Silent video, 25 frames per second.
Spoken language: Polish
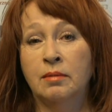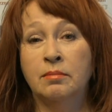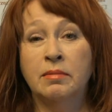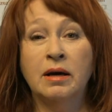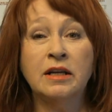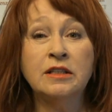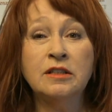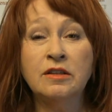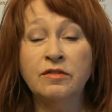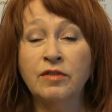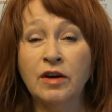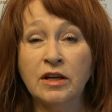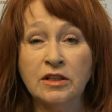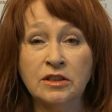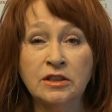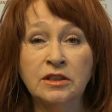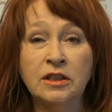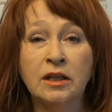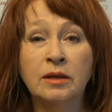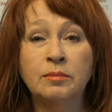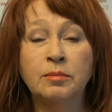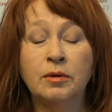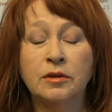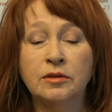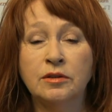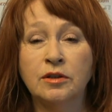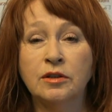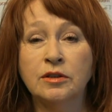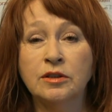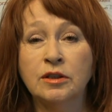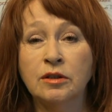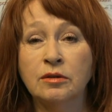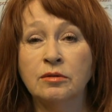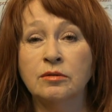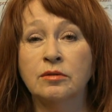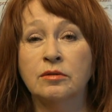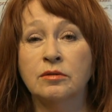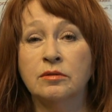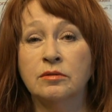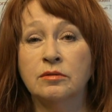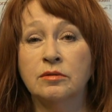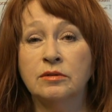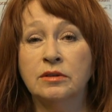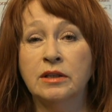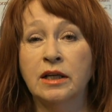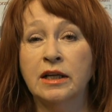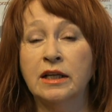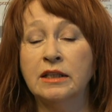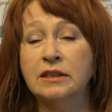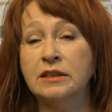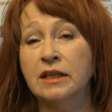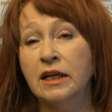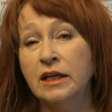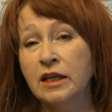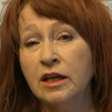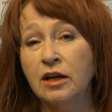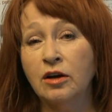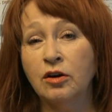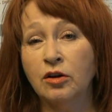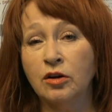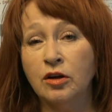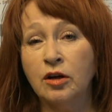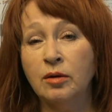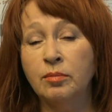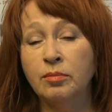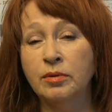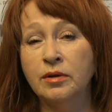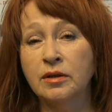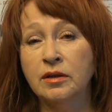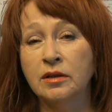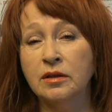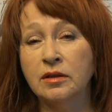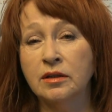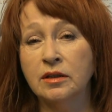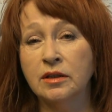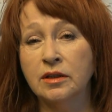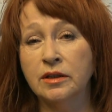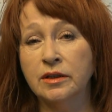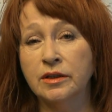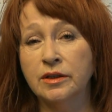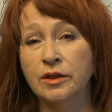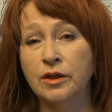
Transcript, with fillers: bardzo ważne, bo to są teraz takie choroby,